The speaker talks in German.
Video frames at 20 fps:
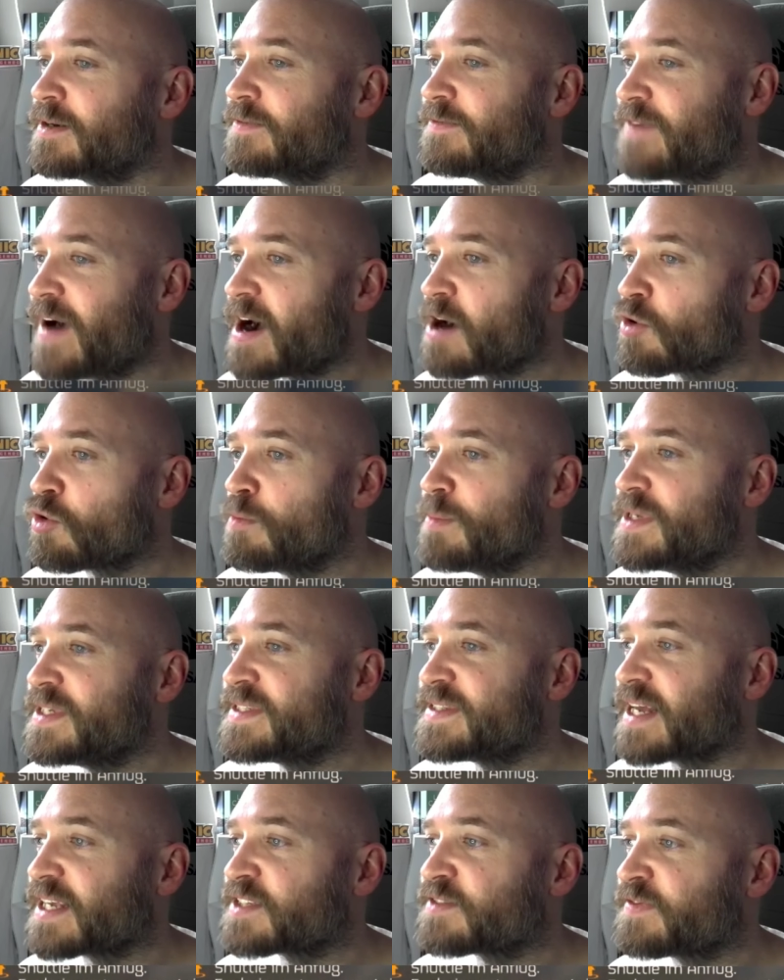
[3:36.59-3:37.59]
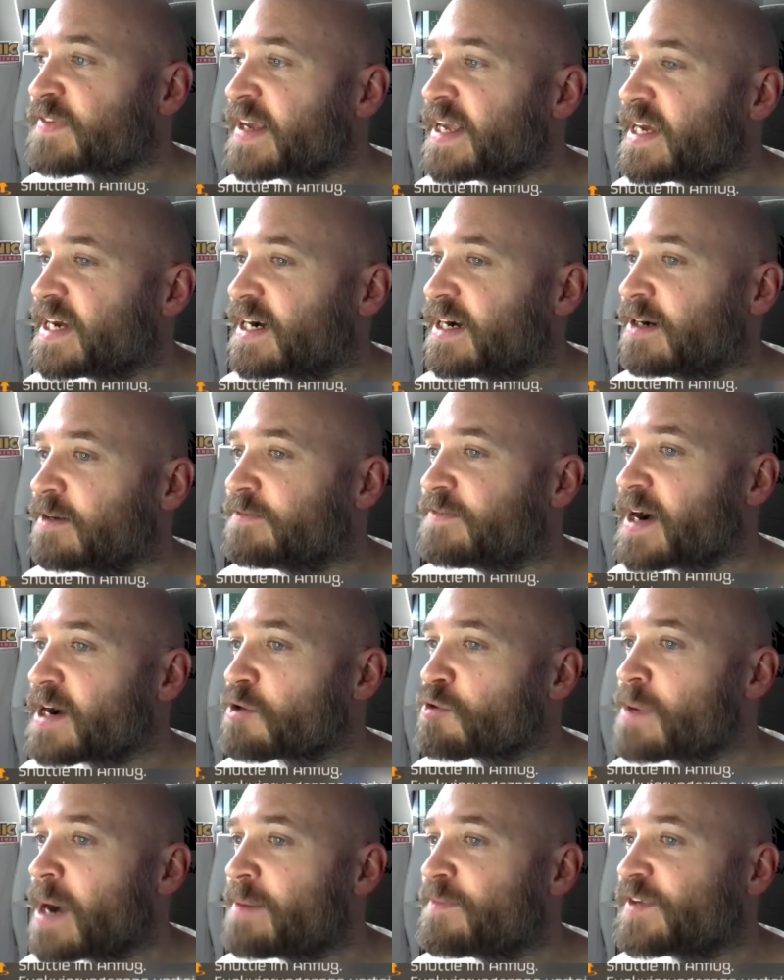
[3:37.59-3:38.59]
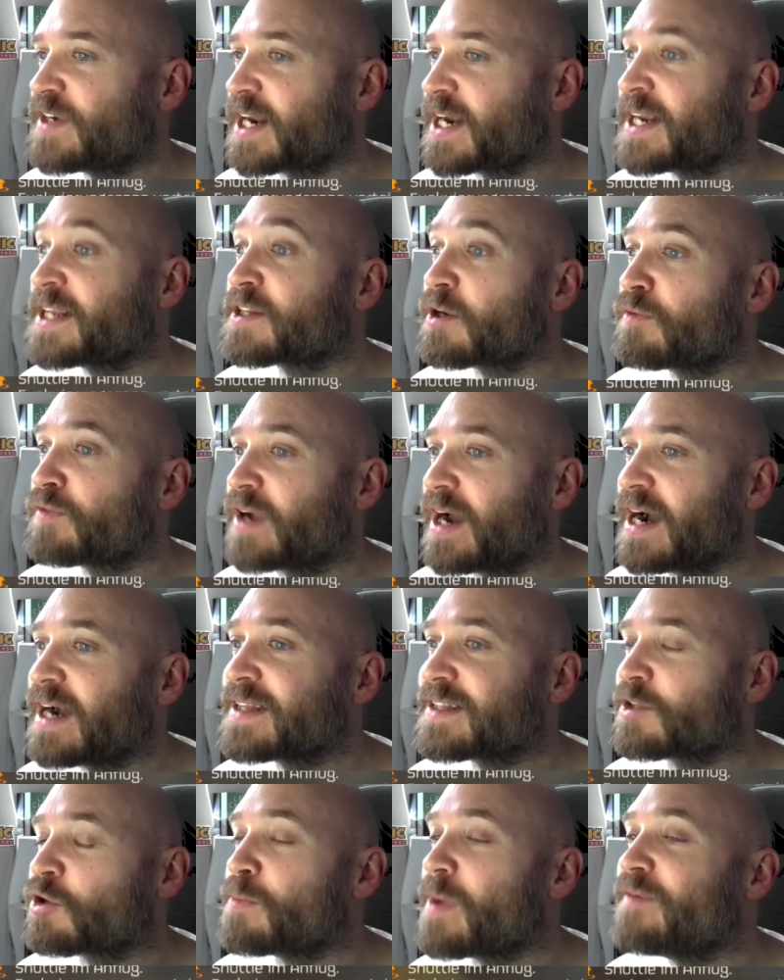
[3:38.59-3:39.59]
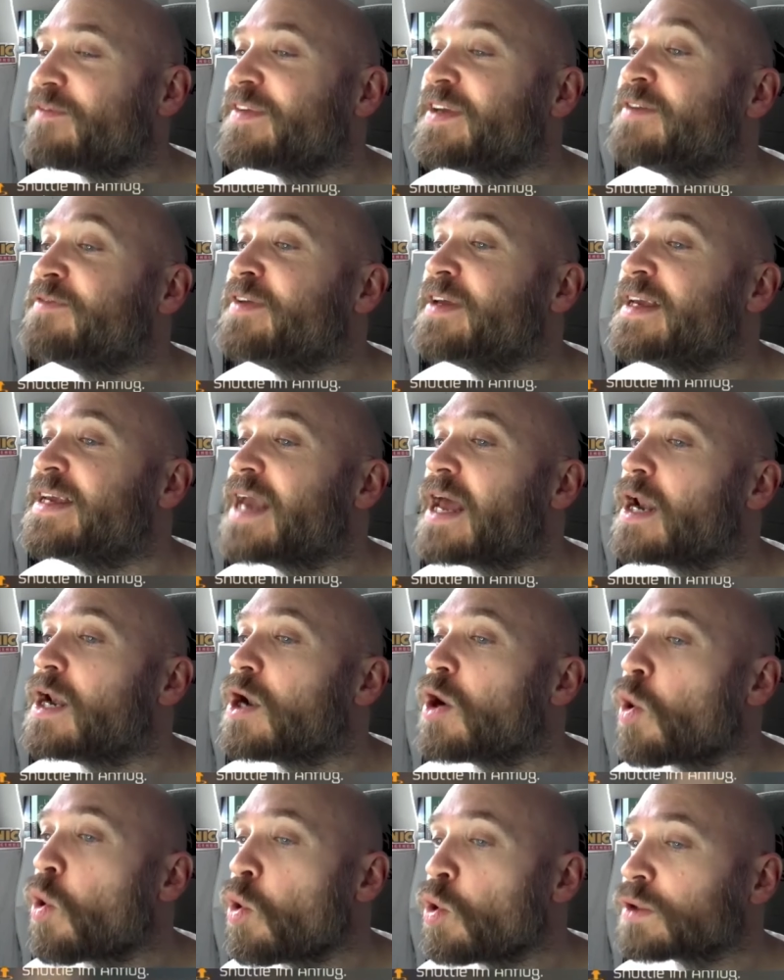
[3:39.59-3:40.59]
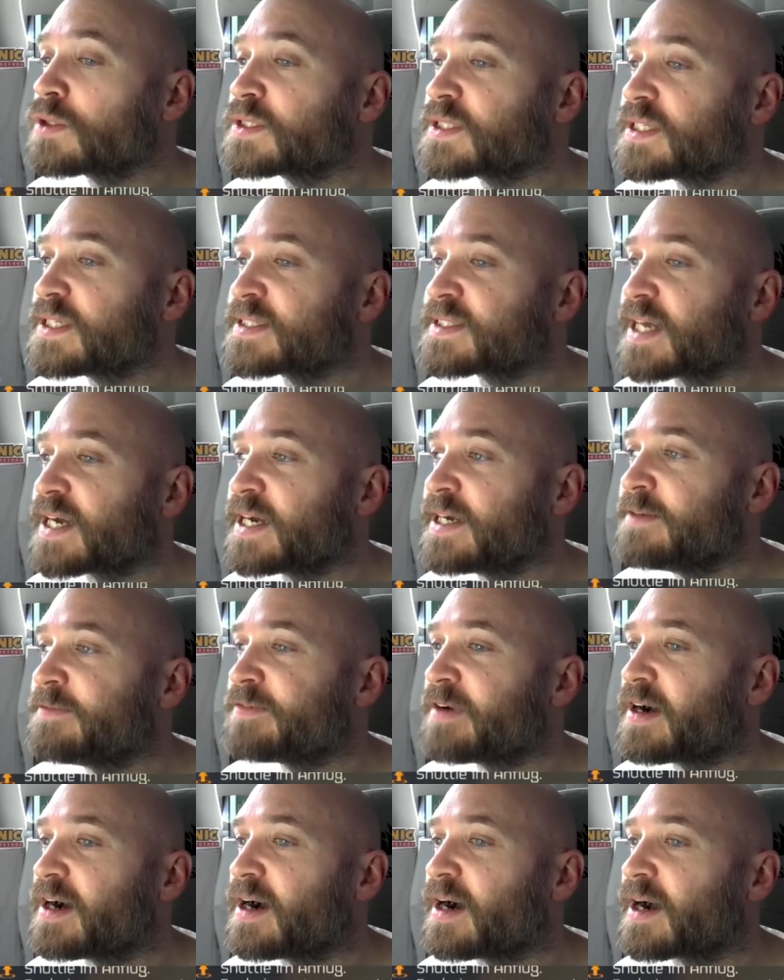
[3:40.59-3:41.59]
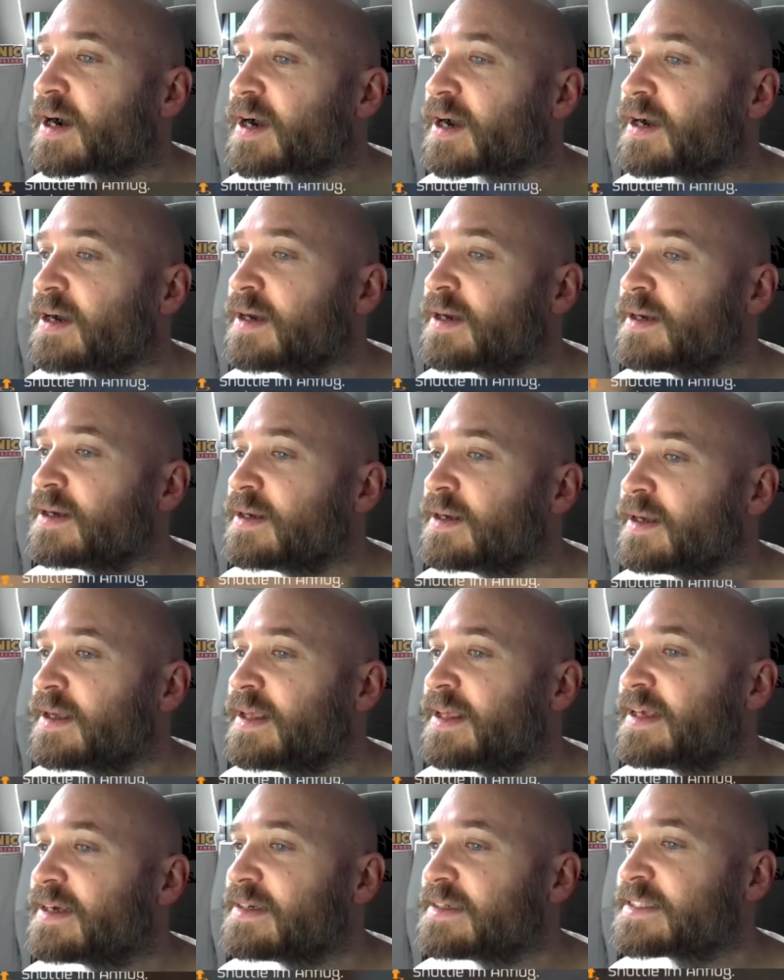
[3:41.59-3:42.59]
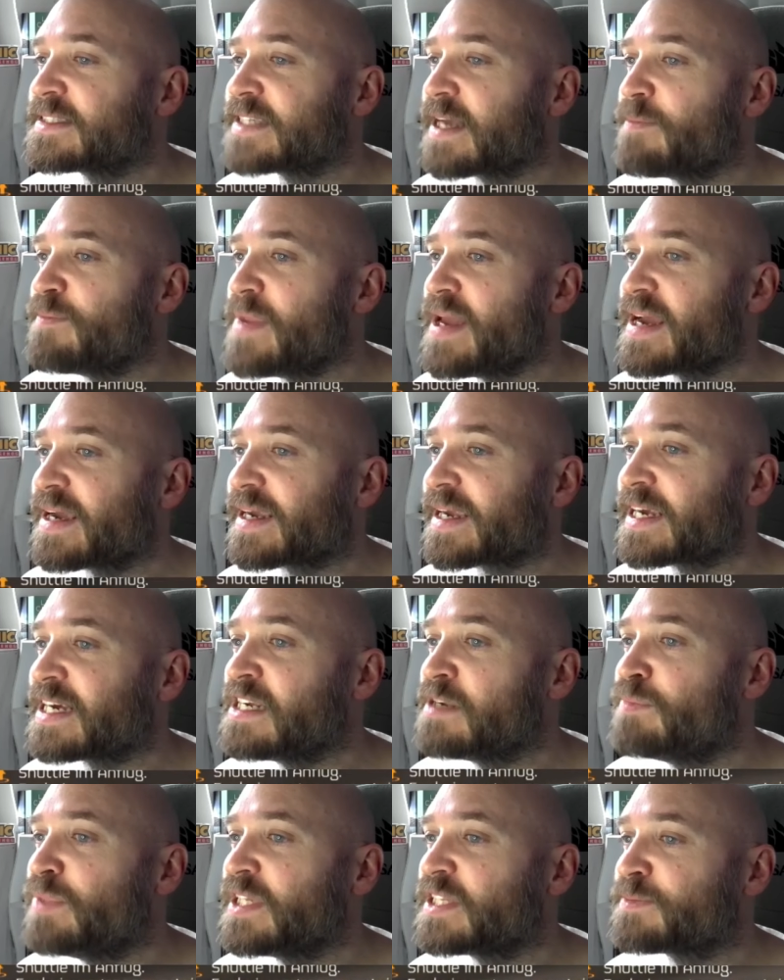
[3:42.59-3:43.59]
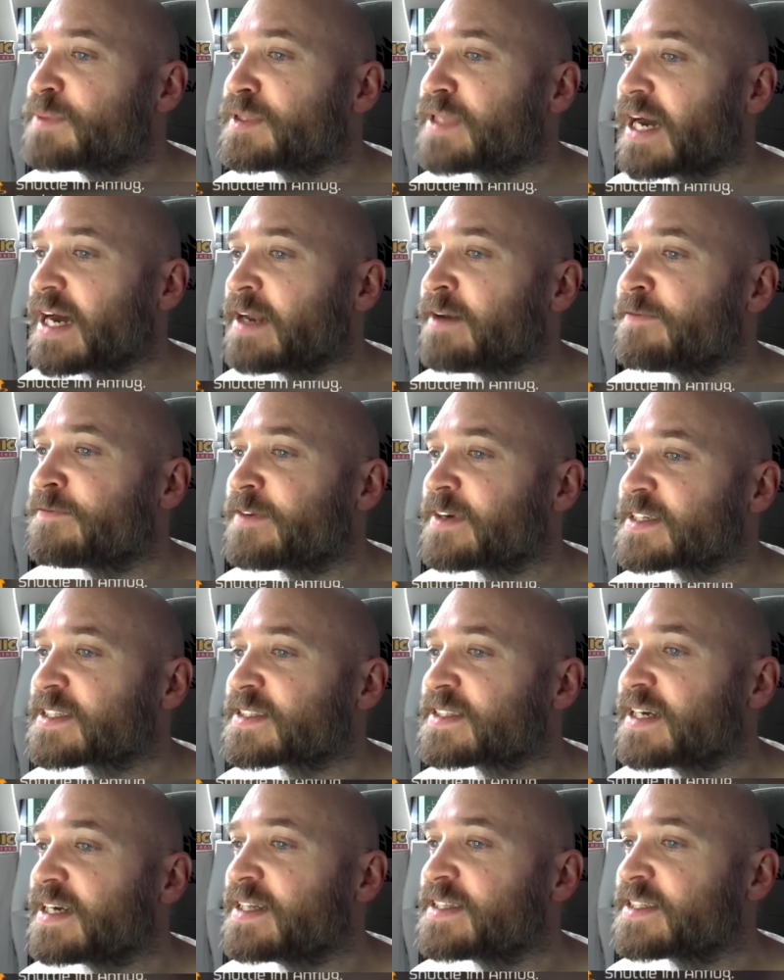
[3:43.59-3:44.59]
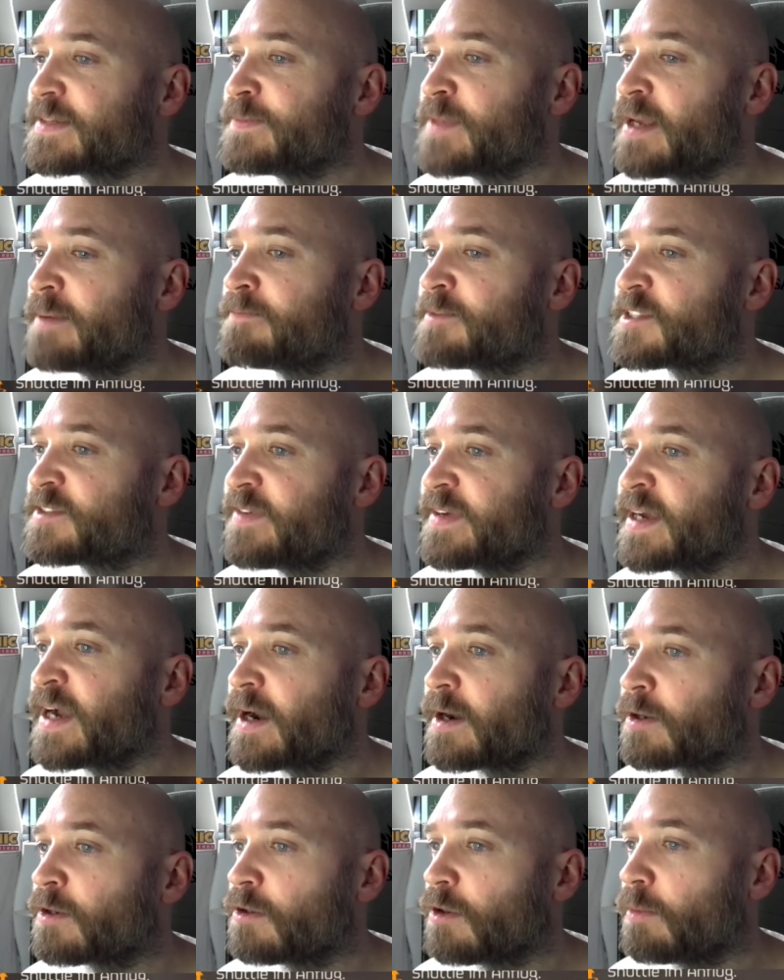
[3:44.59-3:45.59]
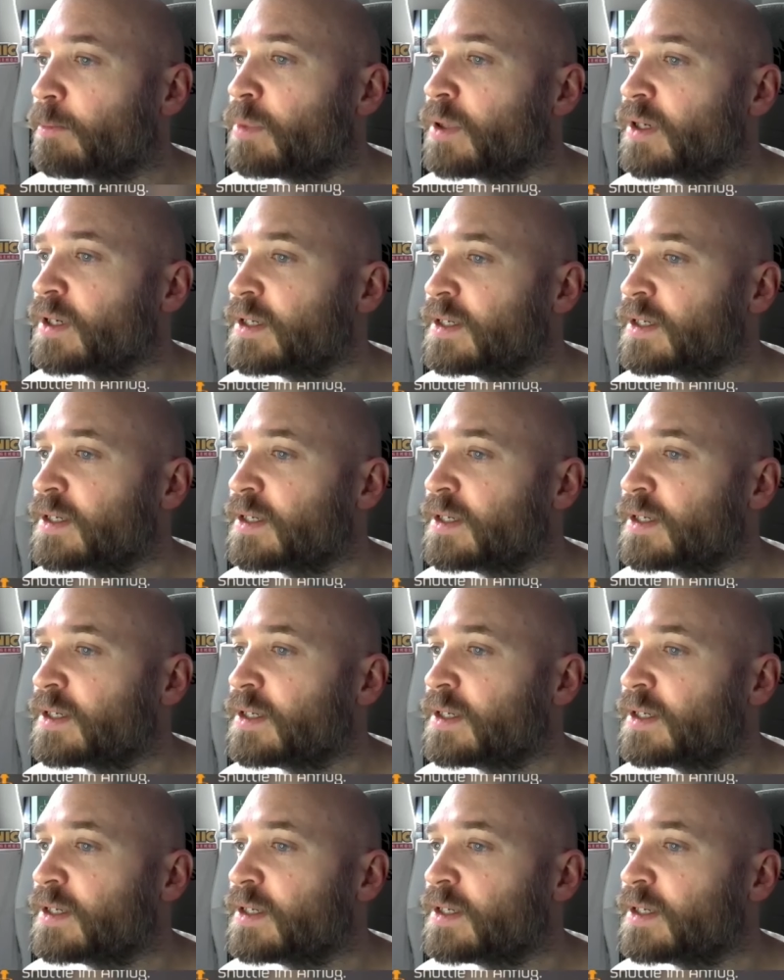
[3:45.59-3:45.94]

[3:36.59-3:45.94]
Warum ist das fair? Warum haben wir da nicht drauf geachtet? Guck mal, wie viel hier los ist einfach. Hier ist ja mehr Ringelpiez mit Anfassen als in jedem Swingerclub.